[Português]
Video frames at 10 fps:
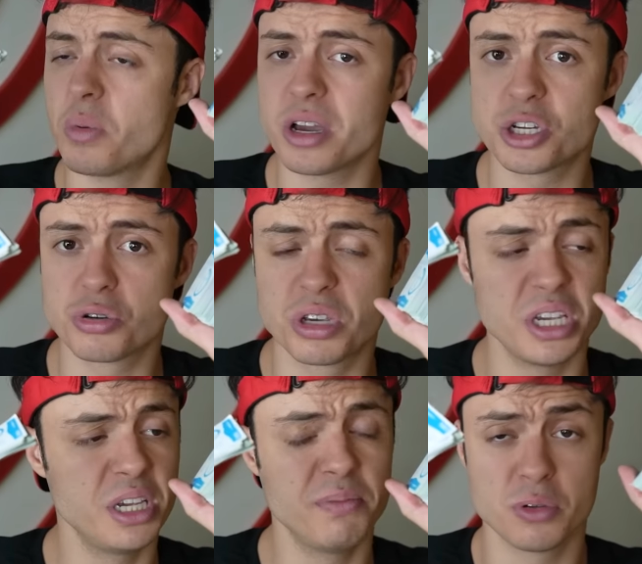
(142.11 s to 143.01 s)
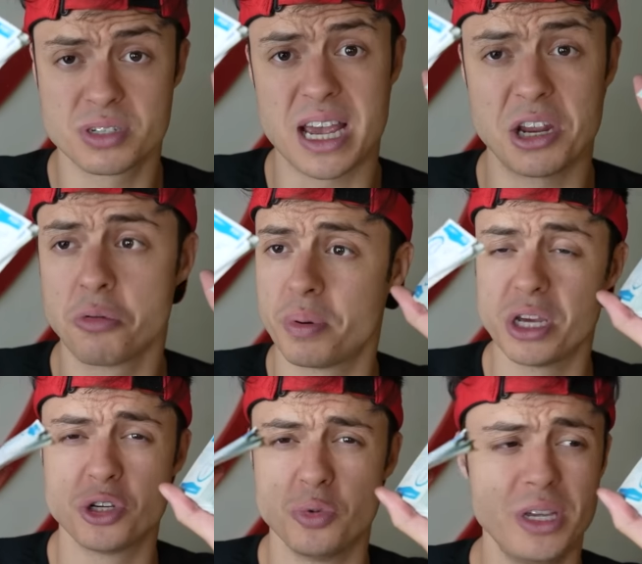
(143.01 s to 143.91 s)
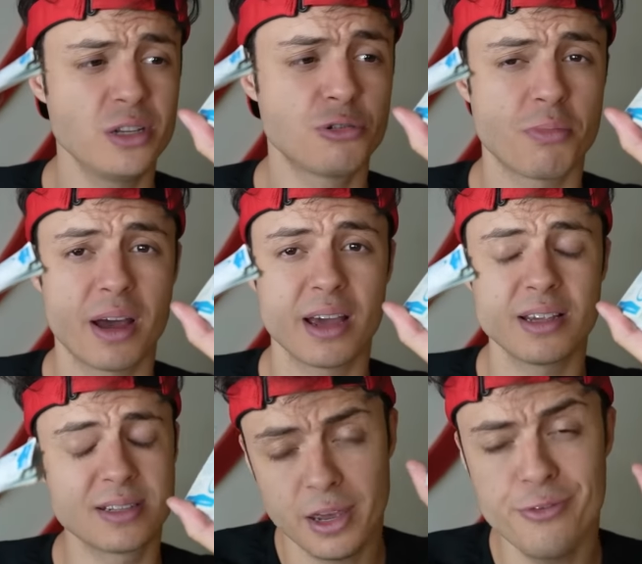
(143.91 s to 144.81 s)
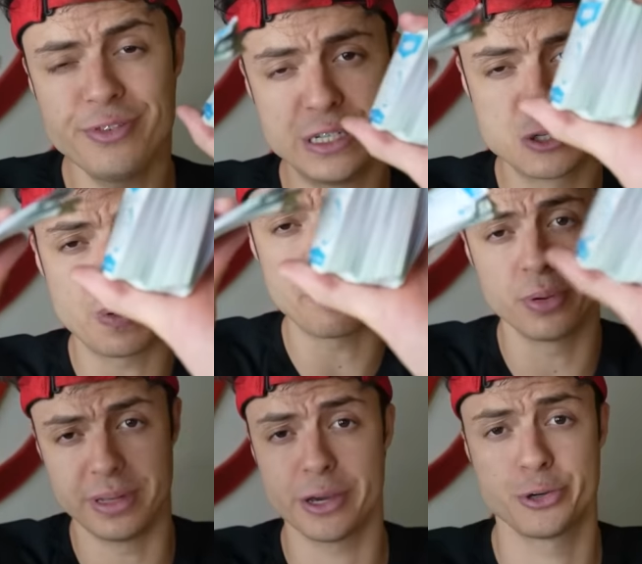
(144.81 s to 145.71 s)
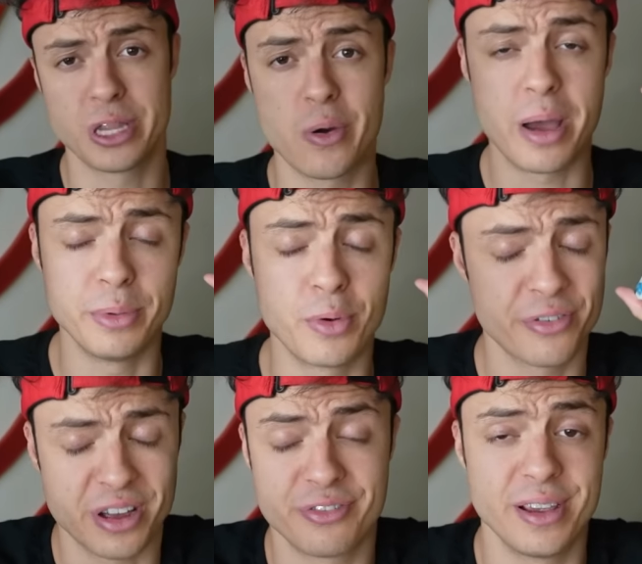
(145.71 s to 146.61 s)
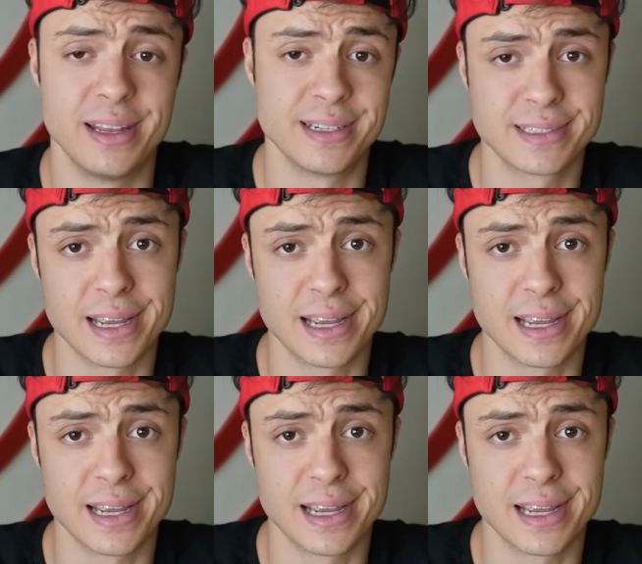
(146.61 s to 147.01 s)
Eu acho que eu saio no prejuízo, mas eu fiz isso pra poder ajudar um amigo a ficar feliz,